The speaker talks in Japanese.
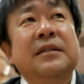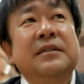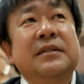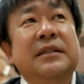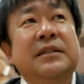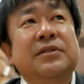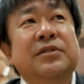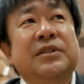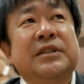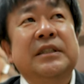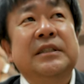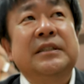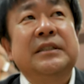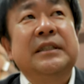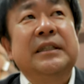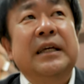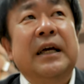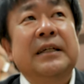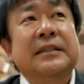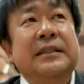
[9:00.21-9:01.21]
27
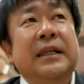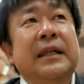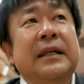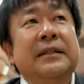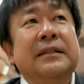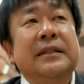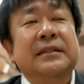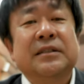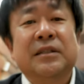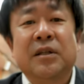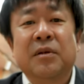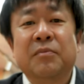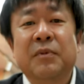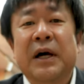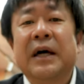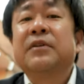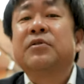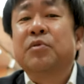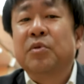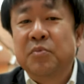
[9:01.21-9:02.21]
日、明日なんですけど
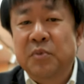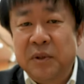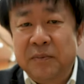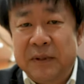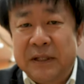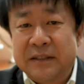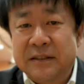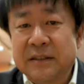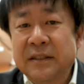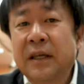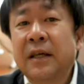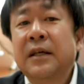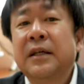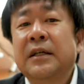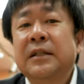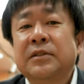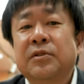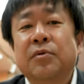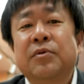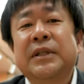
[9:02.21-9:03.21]
もあると思います。
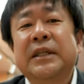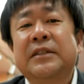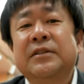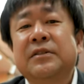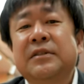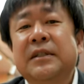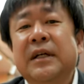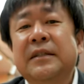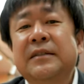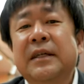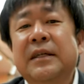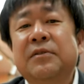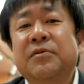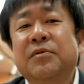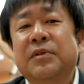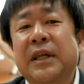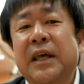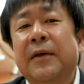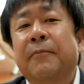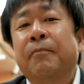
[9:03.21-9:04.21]
そこで出荷になる
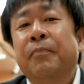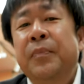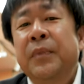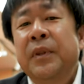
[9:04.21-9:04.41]
ので、